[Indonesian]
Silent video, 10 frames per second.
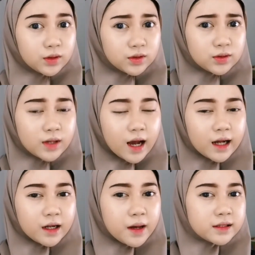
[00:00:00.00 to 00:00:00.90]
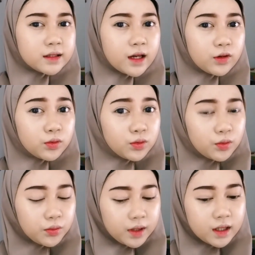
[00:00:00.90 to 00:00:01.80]
Terus juga karena hasilnya itu
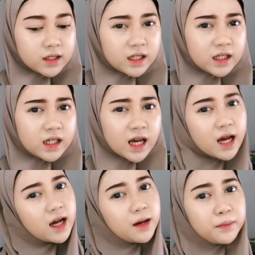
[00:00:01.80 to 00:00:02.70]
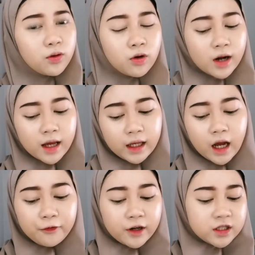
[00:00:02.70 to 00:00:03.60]
dewy, jadi dia
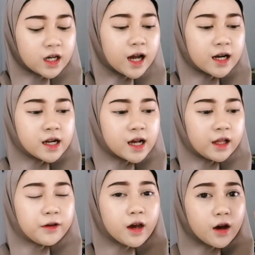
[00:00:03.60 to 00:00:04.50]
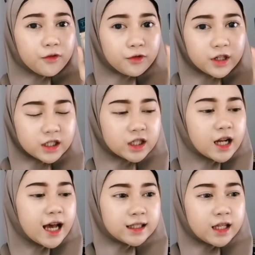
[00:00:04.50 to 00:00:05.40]
mengurangi coverage yang ada dari
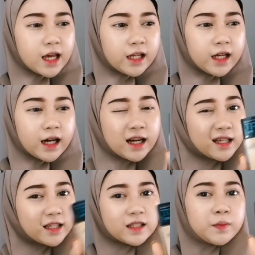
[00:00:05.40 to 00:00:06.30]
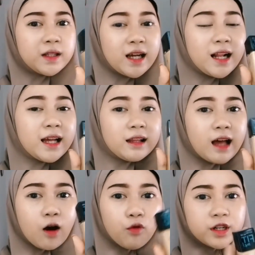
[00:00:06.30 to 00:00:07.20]
foundation aslinya ini karena ya seperti kalian
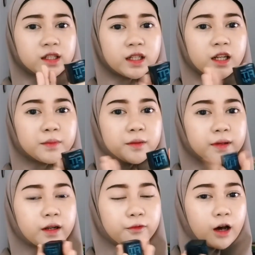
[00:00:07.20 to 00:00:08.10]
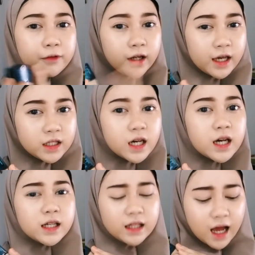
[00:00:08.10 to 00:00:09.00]
tahu foundation ini benar-benar full
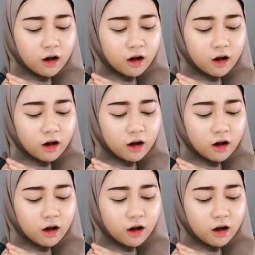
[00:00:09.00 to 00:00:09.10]
coverage.